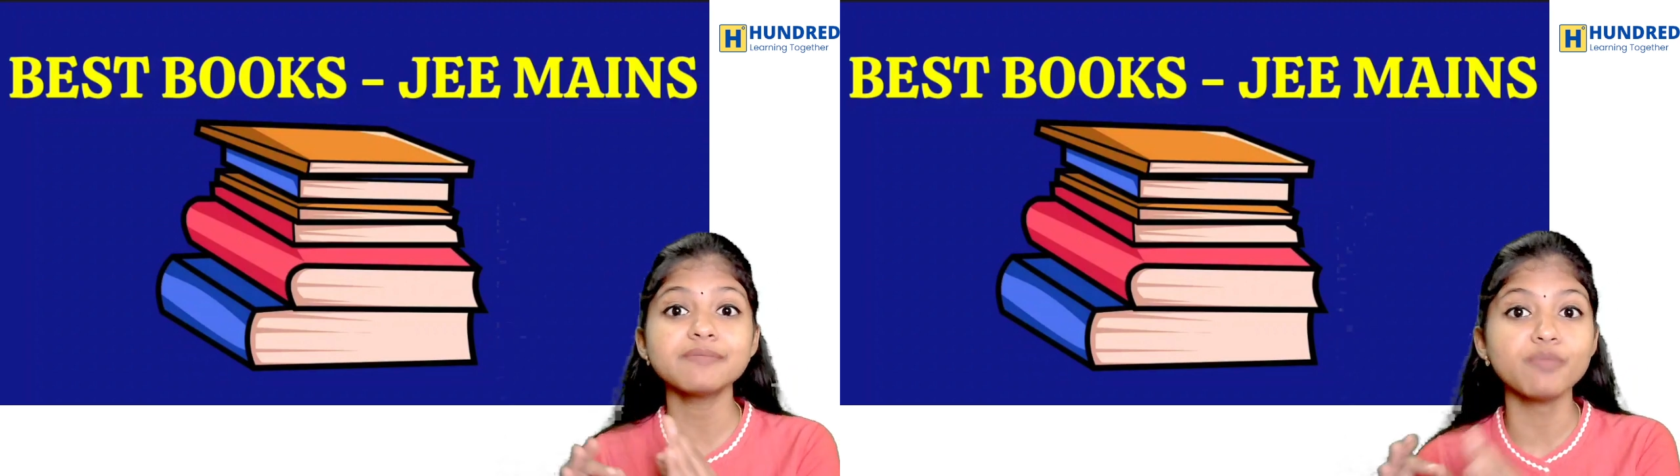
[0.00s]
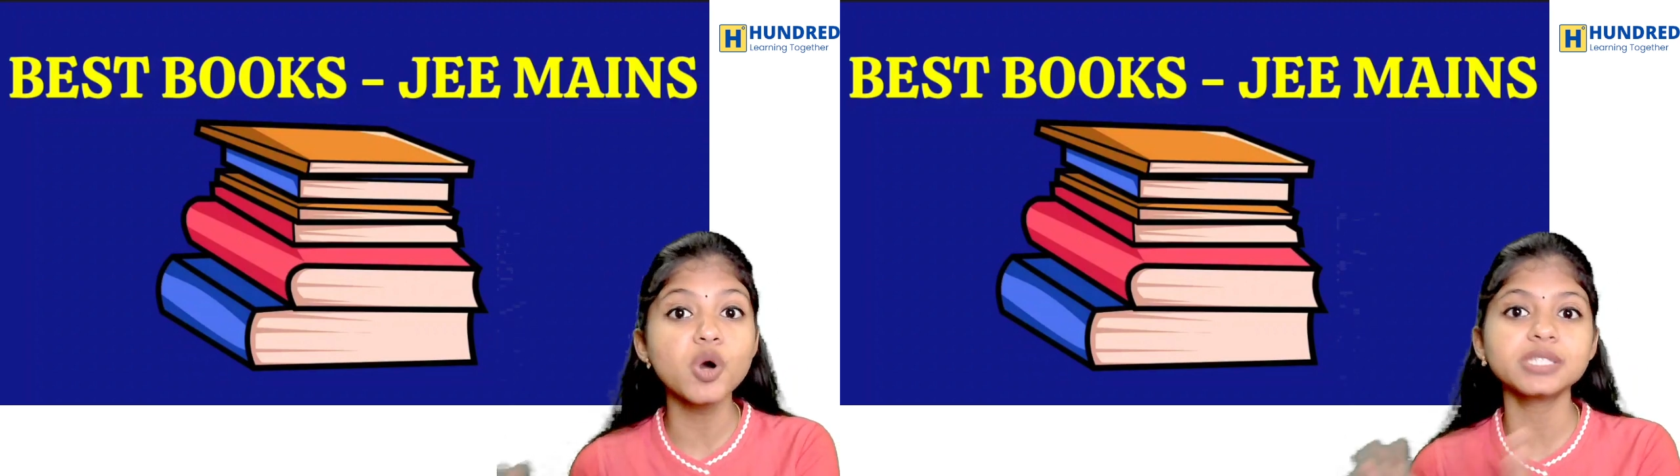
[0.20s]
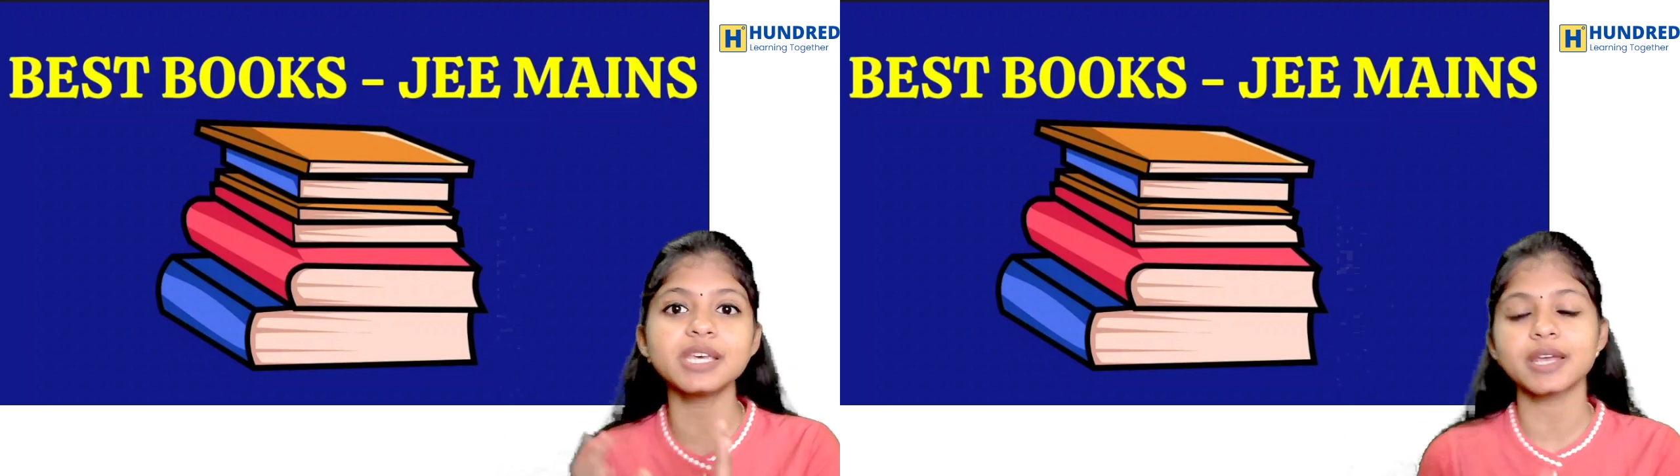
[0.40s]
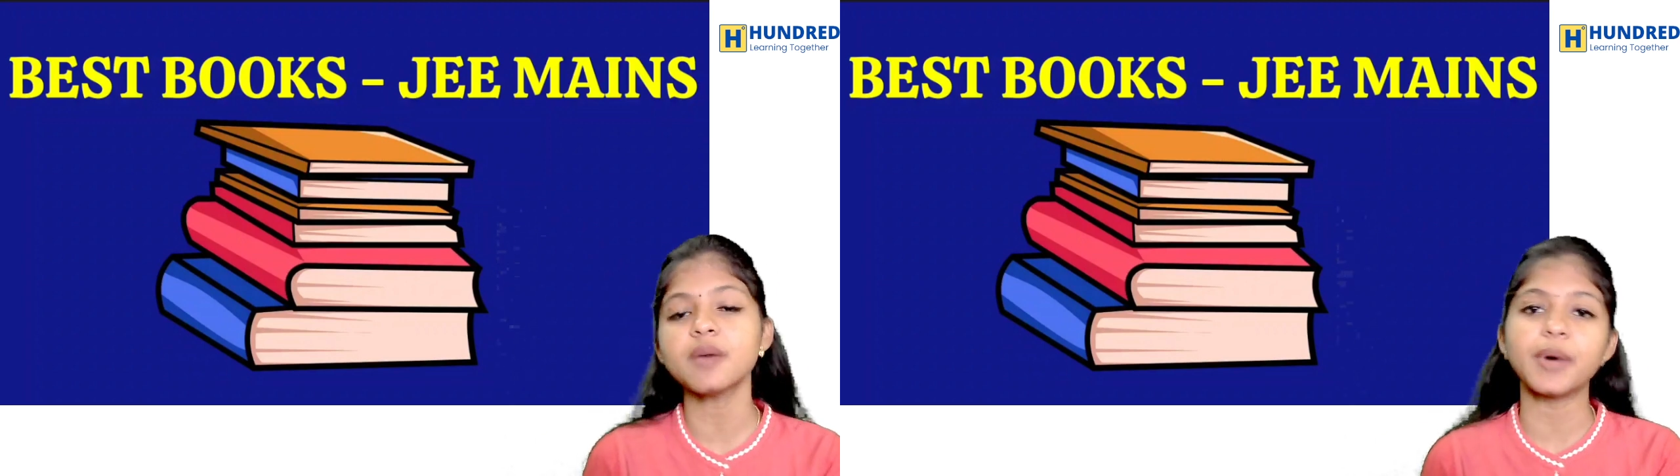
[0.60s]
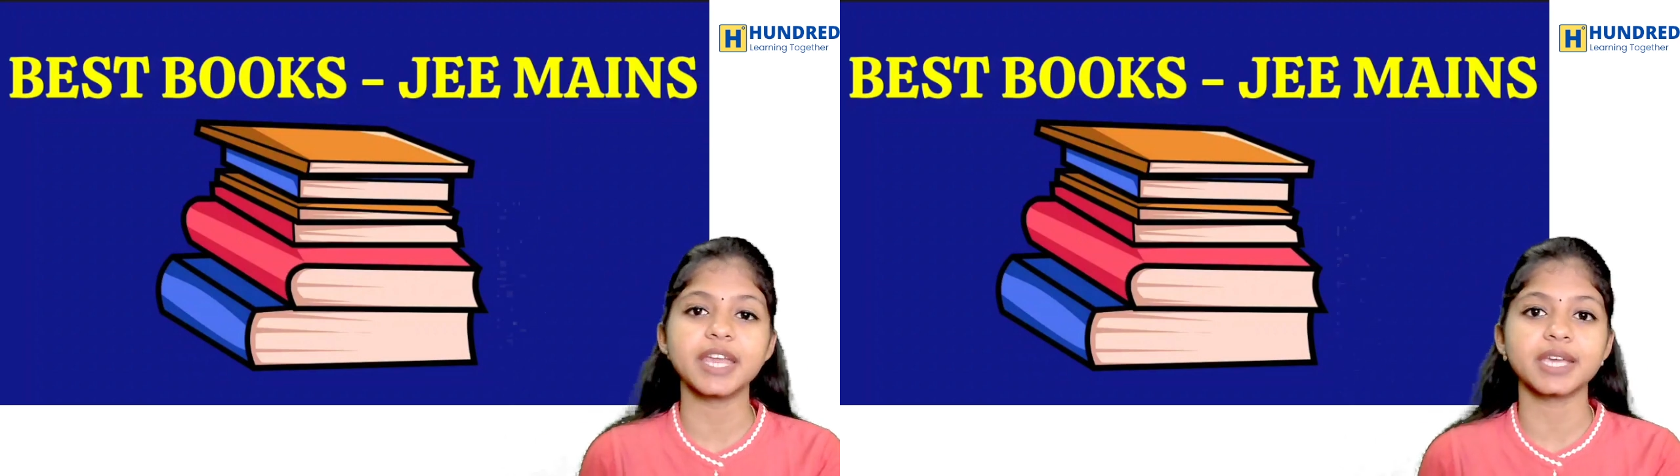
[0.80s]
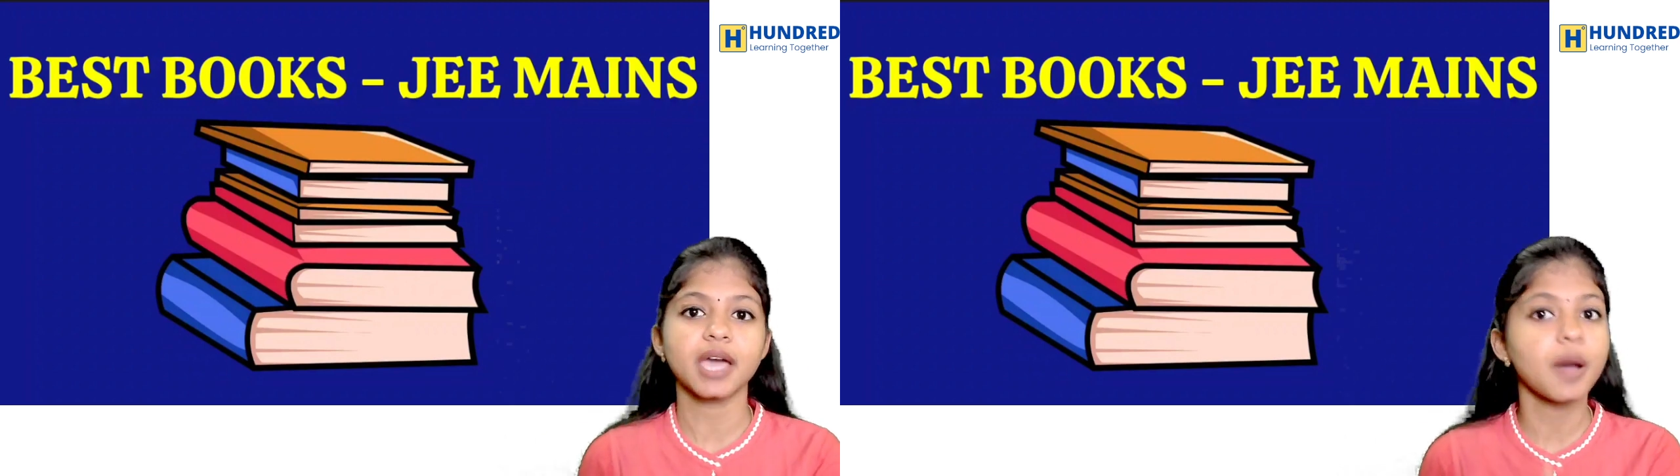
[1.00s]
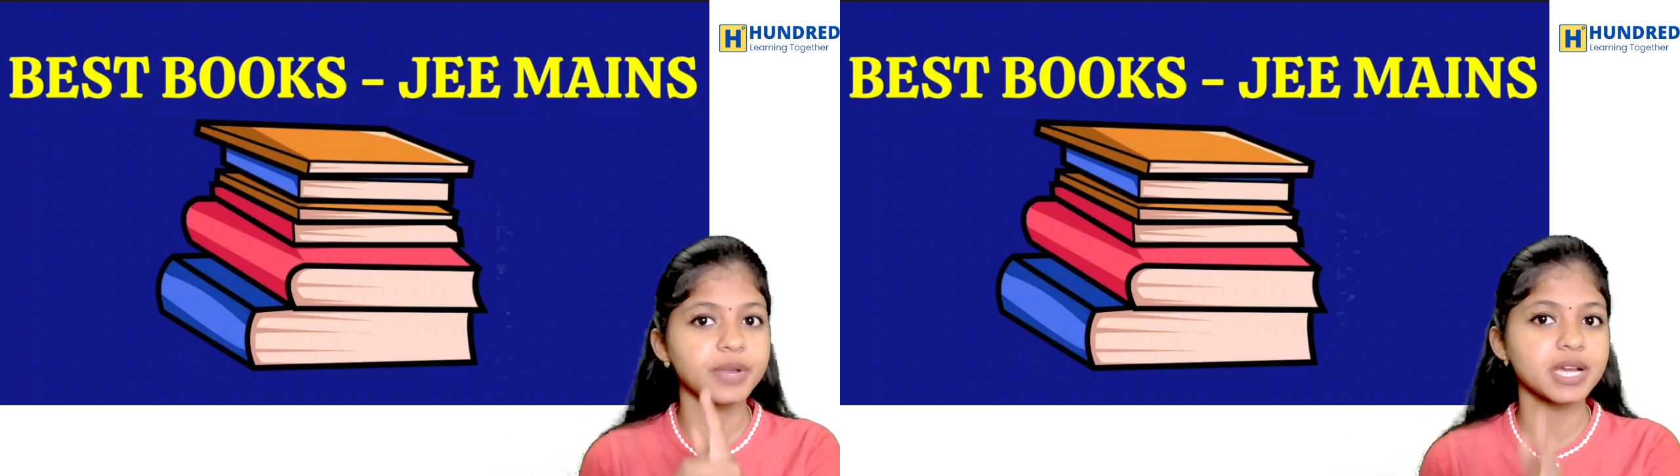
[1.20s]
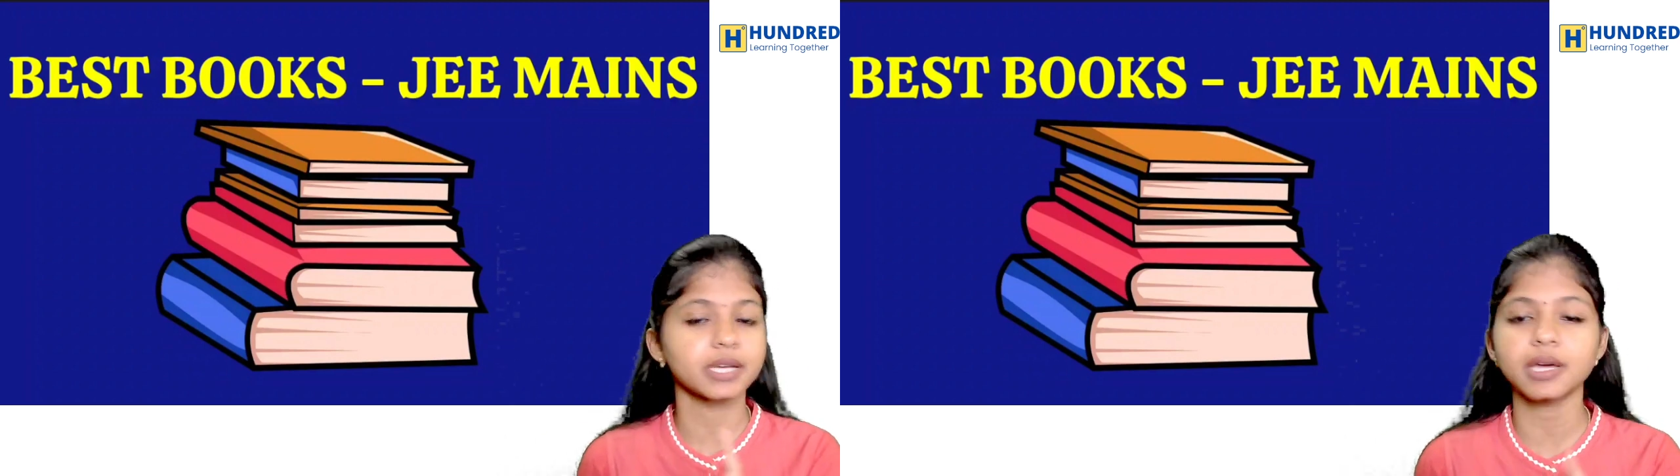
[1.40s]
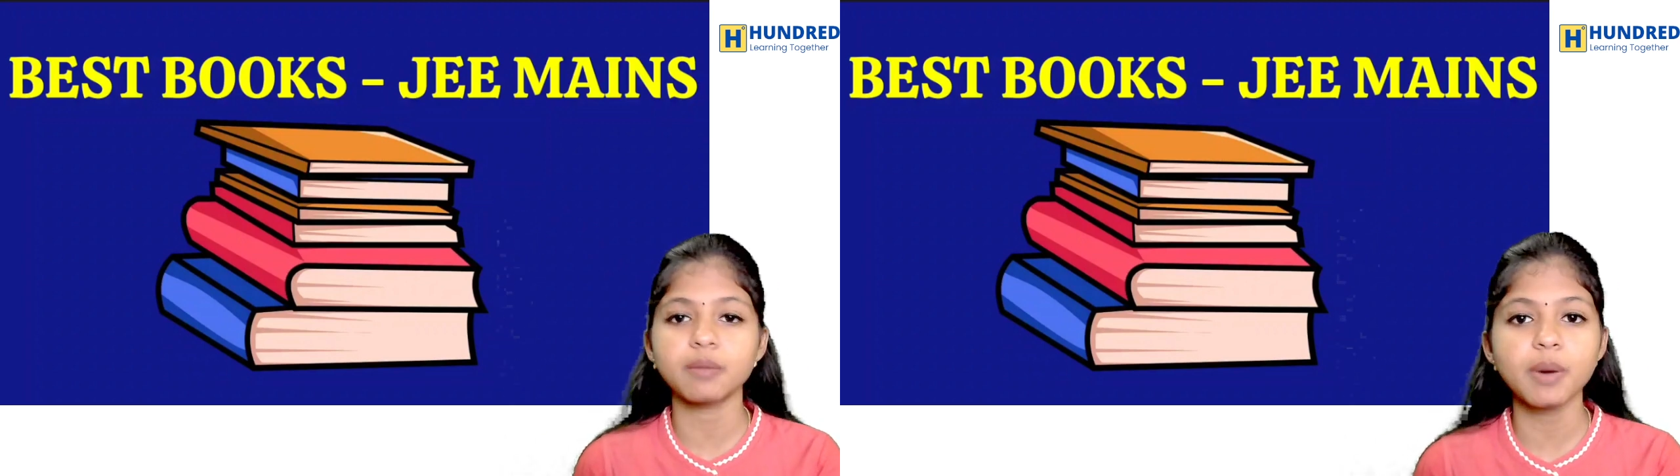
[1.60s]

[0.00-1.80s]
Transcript: புக்ஸ் இருக்கு படிக்க அப்படிங்கிறத நம்ம